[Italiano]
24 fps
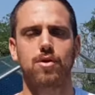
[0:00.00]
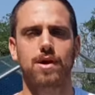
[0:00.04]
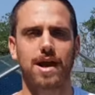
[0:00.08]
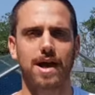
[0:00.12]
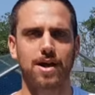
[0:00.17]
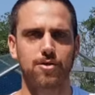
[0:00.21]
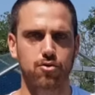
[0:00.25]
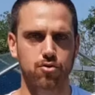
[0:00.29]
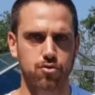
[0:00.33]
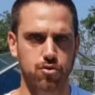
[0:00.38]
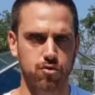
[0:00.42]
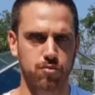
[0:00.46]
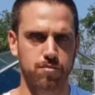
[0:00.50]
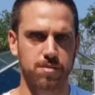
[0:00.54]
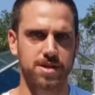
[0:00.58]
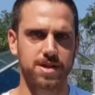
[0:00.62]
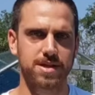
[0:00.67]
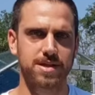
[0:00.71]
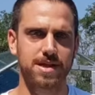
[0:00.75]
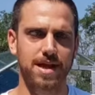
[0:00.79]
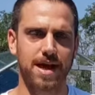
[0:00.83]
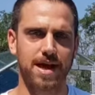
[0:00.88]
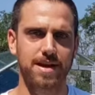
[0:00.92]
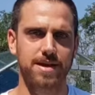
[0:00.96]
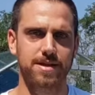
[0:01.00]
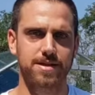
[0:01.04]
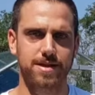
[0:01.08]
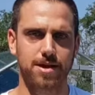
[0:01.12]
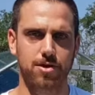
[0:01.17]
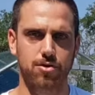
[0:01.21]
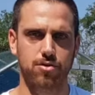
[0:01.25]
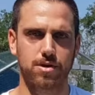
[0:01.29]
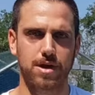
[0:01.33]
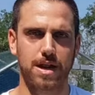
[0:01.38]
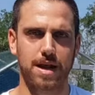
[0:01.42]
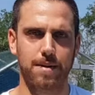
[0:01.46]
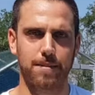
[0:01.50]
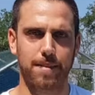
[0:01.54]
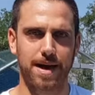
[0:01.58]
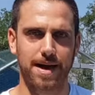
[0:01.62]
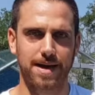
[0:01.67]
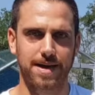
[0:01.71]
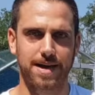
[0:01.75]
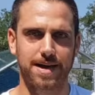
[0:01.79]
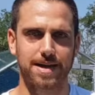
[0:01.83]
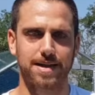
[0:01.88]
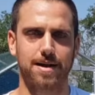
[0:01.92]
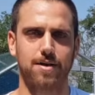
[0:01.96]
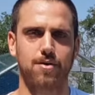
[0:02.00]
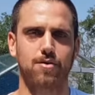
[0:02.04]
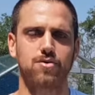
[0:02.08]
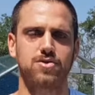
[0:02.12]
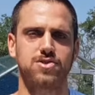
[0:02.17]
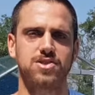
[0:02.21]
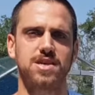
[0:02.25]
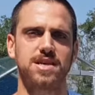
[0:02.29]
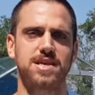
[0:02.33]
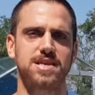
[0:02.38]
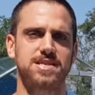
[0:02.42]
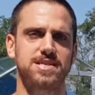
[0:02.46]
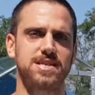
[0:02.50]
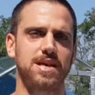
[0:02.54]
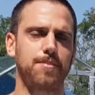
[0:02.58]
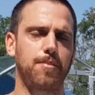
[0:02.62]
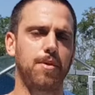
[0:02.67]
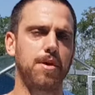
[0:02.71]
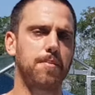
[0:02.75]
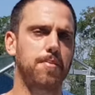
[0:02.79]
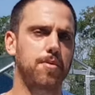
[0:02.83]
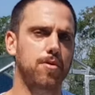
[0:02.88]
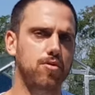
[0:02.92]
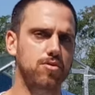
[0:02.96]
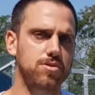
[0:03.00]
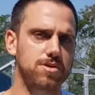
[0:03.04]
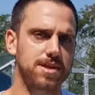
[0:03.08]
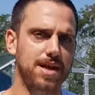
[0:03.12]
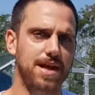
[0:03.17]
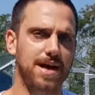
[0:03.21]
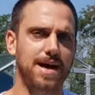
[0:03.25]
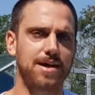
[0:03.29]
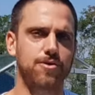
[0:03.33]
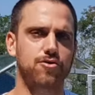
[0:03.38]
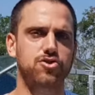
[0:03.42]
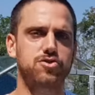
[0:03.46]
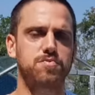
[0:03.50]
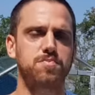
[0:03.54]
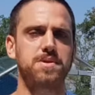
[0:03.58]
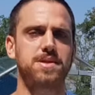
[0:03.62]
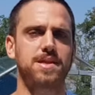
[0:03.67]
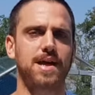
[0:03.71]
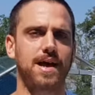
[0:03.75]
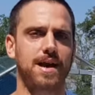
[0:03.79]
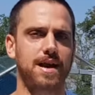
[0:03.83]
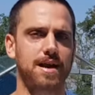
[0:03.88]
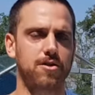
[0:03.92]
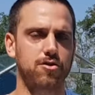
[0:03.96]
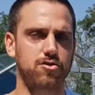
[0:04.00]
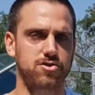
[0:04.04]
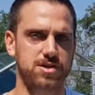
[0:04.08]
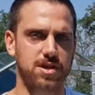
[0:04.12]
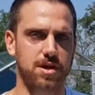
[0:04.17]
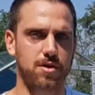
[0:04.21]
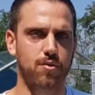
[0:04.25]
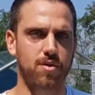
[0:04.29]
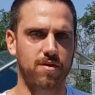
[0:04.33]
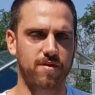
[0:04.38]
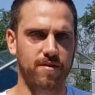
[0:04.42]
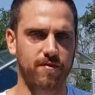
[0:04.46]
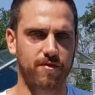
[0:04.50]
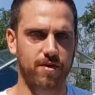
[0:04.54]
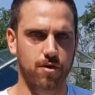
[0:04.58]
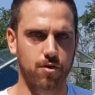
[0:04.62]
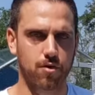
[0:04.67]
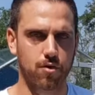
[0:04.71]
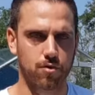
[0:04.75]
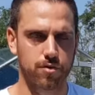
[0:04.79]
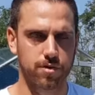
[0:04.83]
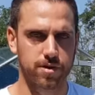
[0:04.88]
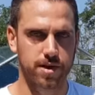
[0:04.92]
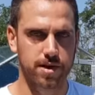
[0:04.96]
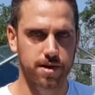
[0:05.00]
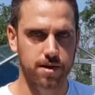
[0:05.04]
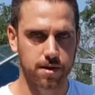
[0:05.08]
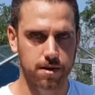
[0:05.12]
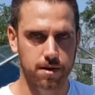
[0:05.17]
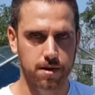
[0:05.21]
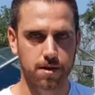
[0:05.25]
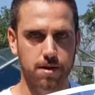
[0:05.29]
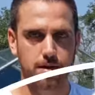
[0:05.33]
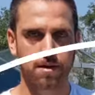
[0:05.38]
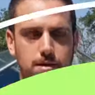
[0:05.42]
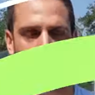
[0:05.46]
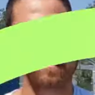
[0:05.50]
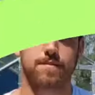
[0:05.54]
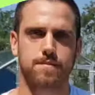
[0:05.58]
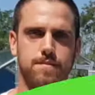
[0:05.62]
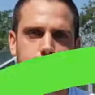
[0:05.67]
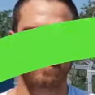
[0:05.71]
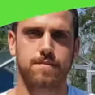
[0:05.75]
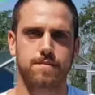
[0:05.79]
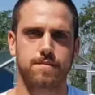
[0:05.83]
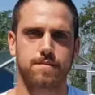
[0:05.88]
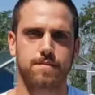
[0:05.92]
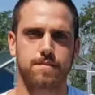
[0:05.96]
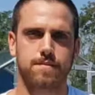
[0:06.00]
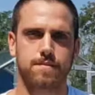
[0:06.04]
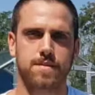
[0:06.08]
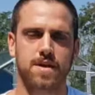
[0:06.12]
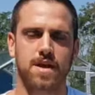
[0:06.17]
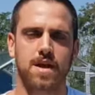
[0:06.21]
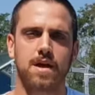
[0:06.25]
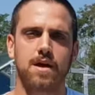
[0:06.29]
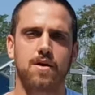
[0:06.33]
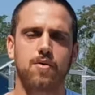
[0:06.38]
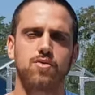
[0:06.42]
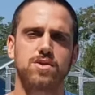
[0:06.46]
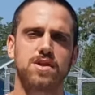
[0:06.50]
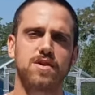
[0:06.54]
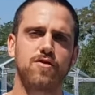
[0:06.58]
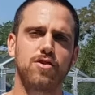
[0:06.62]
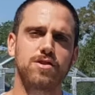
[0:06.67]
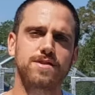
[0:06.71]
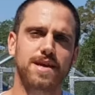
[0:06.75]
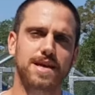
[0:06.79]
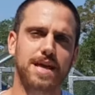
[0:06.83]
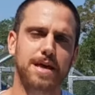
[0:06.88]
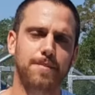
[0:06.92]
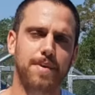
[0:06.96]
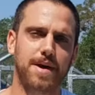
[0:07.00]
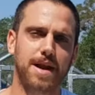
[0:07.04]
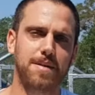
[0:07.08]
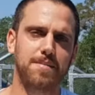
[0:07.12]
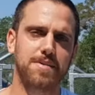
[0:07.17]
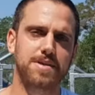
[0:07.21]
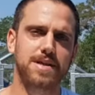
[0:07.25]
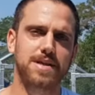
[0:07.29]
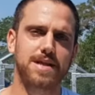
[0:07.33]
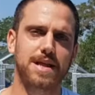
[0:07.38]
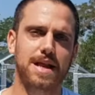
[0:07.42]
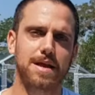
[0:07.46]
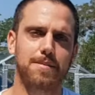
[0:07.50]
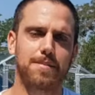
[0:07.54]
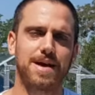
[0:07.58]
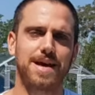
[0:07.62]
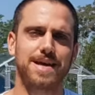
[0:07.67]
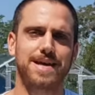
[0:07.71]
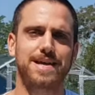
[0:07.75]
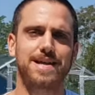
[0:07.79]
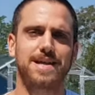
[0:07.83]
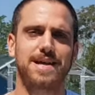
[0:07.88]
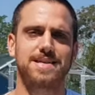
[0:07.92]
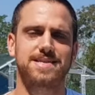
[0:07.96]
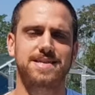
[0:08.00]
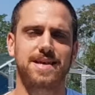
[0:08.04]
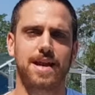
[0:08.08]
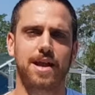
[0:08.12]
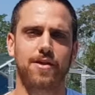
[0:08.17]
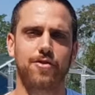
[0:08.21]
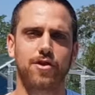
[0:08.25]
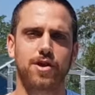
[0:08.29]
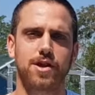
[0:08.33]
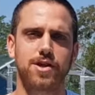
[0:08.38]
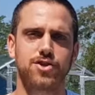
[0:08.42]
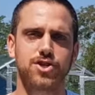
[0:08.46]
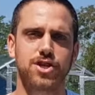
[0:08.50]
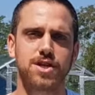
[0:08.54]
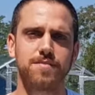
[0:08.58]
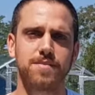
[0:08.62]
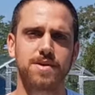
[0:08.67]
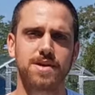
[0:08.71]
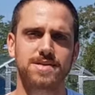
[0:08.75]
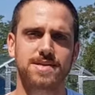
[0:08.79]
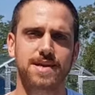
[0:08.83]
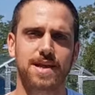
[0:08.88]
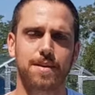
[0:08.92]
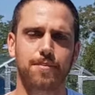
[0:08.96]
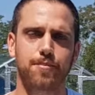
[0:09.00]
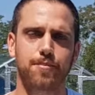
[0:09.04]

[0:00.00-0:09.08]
grado di umidità all'interno della macchina, così che sia poi pronta ad ospitare le nostre uova feconde. Una volta che i parametri della macchina saranno a regime, sarà